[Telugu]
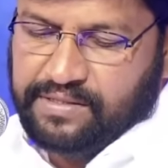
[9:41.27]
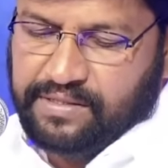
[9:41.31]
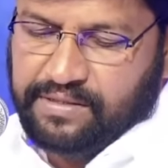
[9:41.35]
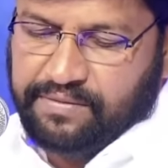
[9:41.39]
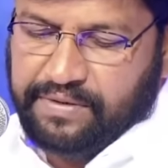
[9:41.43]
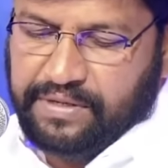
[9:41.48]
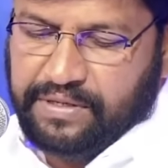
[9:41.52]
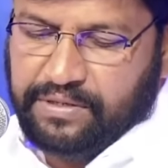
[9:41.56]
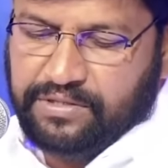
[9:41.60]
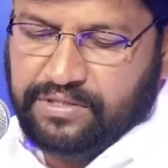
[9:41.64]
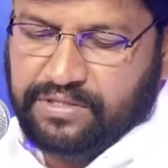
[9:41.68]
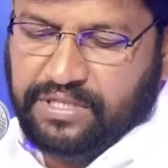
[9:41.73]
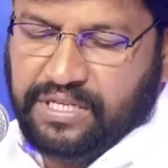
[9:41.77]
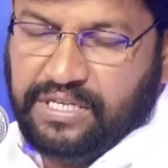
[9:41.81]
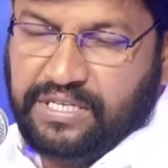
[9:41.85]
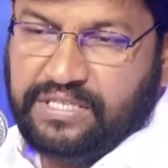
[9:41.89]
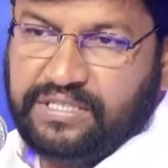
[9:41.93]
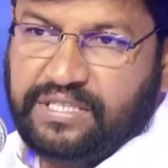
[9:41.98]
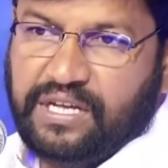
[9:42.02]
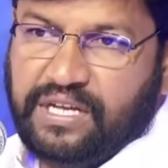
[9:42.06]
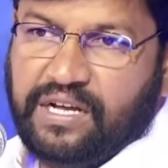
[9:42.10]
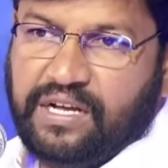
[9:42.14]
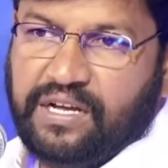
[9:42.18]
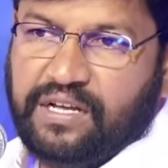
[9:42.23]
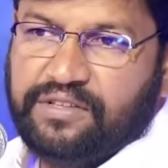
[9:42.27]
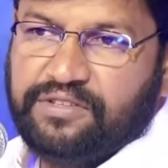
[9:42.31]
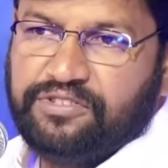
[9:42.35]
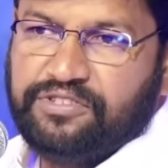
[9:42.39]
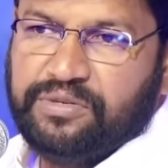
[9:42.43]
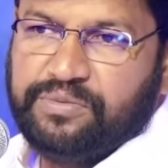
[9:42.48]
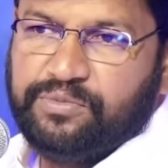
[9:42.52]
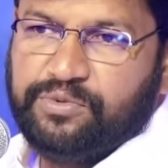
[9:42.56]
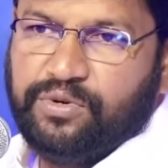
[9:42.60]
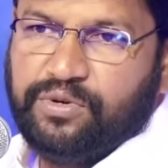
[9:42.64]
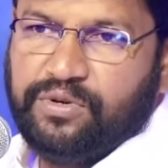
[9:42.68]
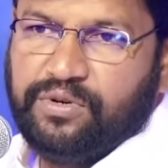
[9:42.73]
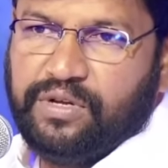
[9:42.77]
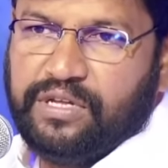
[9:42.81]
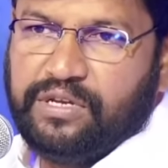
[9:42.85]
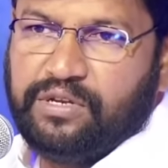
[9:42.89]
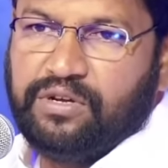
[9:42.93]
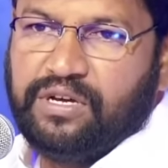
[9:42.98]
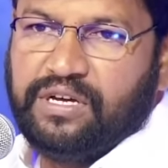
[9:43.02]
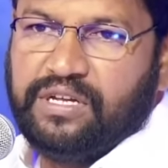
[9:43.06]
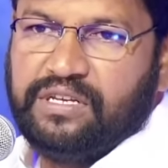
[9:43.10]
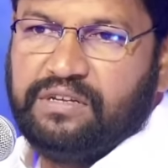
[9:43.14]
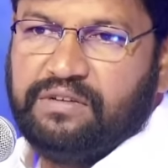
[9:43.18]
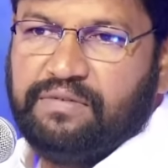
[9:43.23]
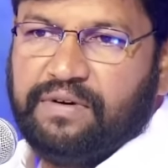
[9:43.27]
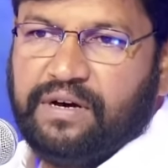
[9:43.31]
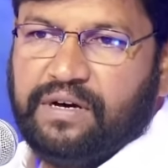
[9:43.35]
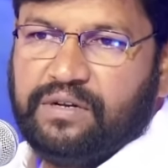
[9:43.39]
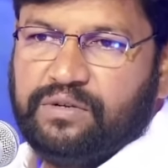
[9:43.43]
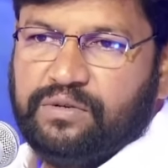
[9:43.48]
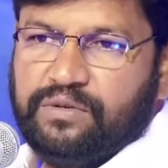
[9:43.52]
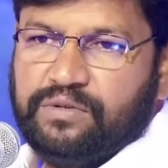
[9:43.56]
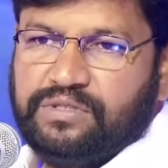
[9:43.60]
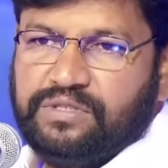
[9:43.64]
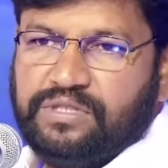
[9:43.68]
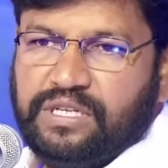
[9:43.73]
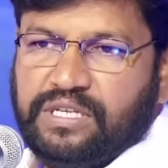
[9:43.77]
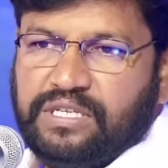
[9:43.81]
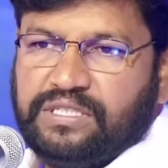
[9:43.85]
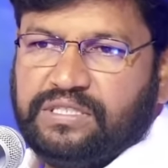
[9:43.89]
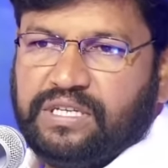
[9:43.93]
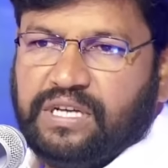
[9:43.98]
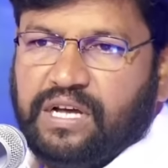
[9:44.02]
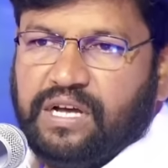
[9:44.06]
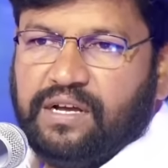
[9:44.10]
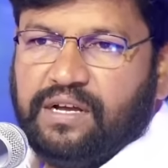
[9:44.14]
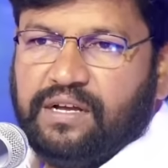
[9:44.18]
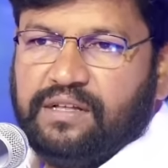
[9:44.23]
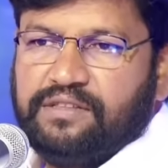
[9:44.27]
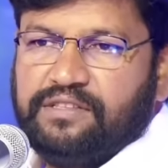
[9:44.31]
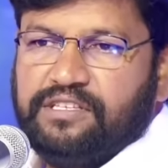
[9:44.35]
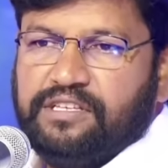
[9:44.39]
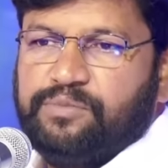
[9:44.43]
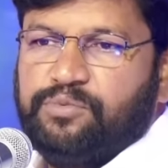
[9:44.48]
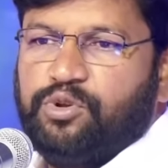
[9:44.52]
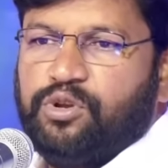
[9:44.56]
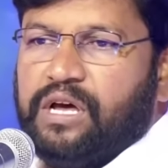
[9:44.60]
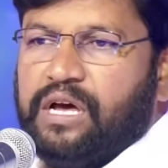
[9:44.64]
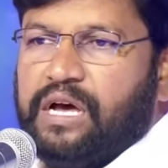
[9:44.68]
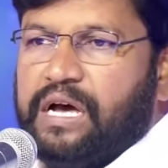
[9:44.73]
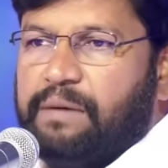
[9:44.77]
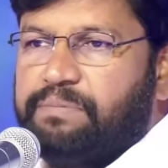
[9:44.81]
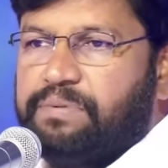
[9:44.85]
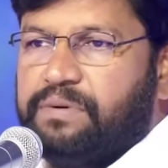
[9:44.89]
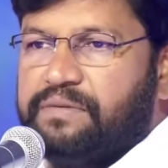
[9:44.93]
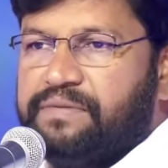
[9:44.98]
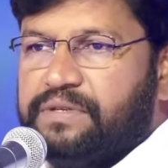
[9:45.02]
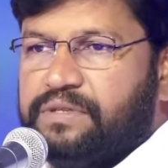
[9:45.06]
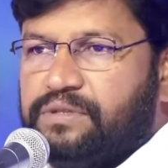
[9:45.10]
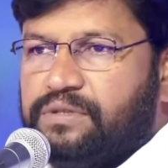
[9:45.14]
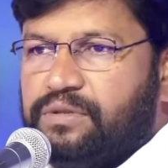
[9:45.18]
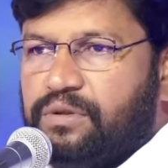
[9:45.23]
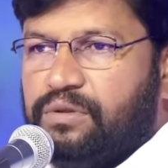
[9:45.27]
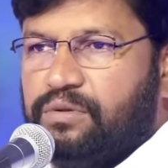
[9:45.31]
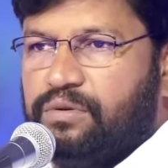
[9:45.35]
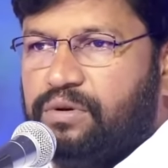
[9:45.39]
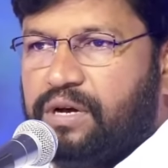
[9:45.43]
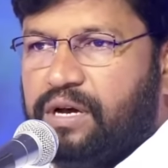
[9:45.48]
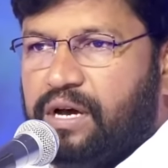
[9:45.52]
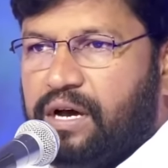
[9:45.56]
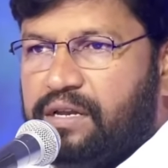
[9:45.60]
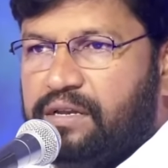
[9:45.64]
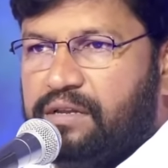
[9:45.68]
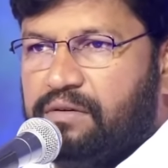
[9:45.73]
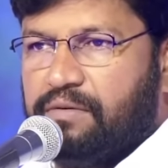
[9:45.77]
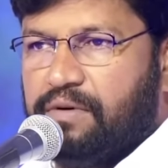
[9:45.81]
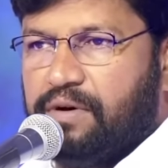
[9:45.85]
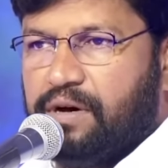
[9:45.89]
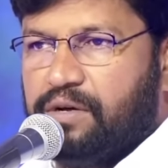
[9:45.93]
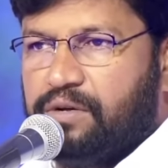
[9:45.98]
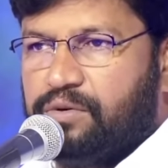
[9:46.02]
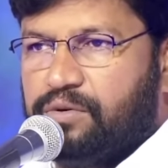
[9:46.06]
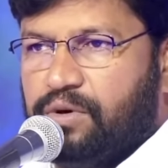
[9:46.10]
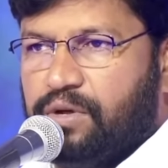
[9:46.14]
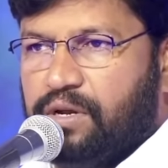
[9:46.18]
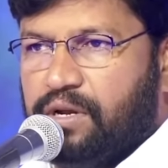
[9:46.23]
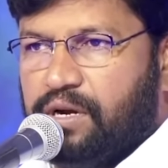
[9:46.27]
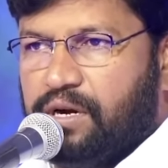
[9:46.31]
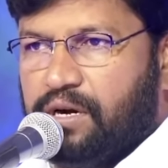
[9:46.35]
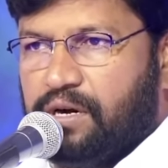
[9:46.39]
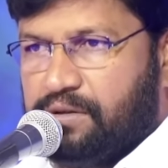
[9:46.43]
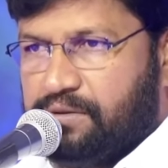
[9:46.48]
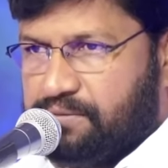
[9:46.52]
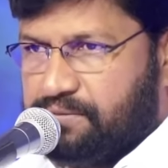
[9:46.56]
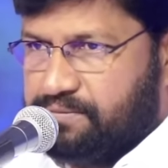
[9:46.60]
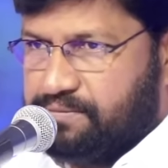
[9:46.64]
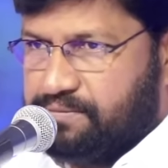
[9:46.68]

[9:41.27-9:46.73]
వీరు స్త్రీ సాంగత్యము ఎరుగని వారు స్త్రీ సాంగత్యమున అపవిత్రులు కానివారు అన్నాడు